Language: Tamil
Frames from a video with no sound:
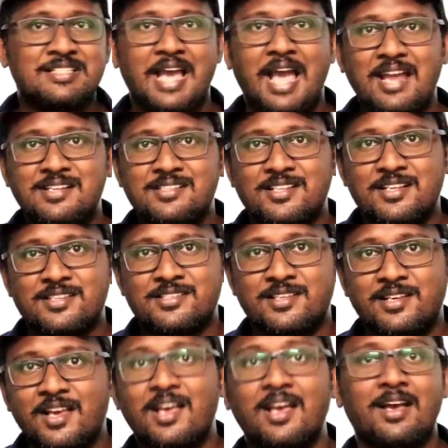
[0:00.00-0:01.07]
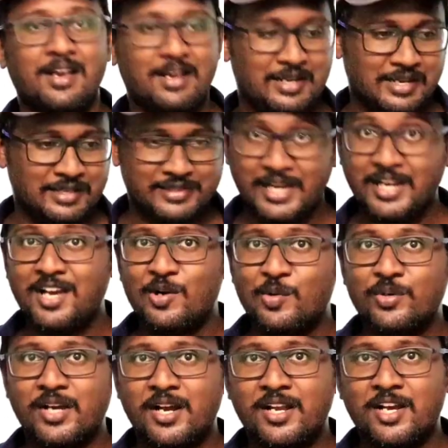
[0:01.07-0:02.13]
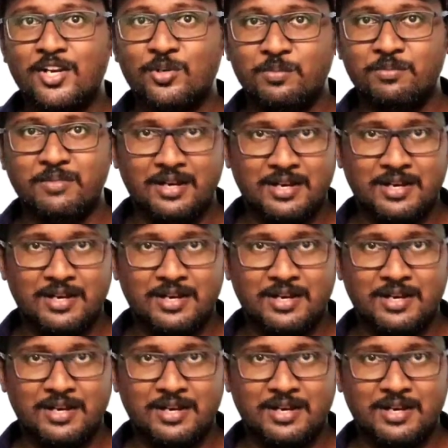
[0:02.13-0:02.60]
சான்ஸ்லெஸ்ஸு தலை அவுட் ஆனாலும்